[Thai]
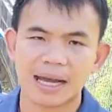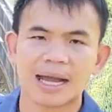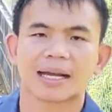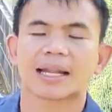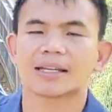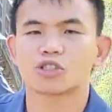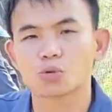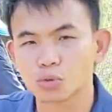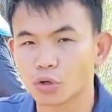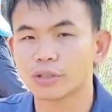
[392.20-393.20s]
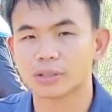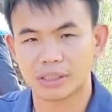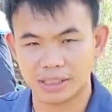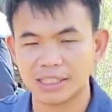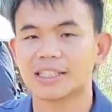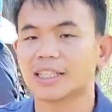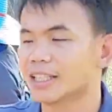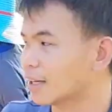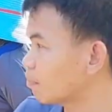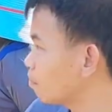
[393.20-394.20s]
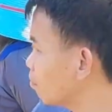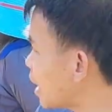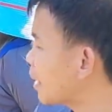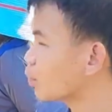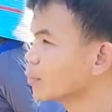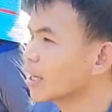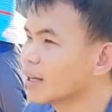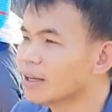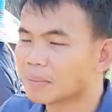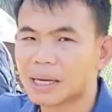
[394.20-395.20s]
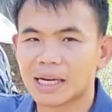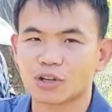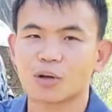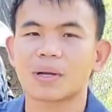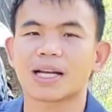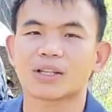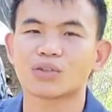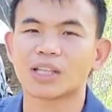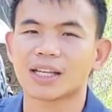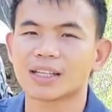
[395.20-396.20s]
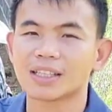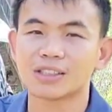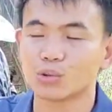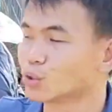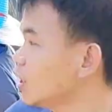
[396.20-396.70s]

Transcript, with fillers: ห่างไกลชุมชนจะยิ่งดีอย่างบ้านผมเนี่ยบ้านหลังน้อยพลังงานทดแทนก็คืออ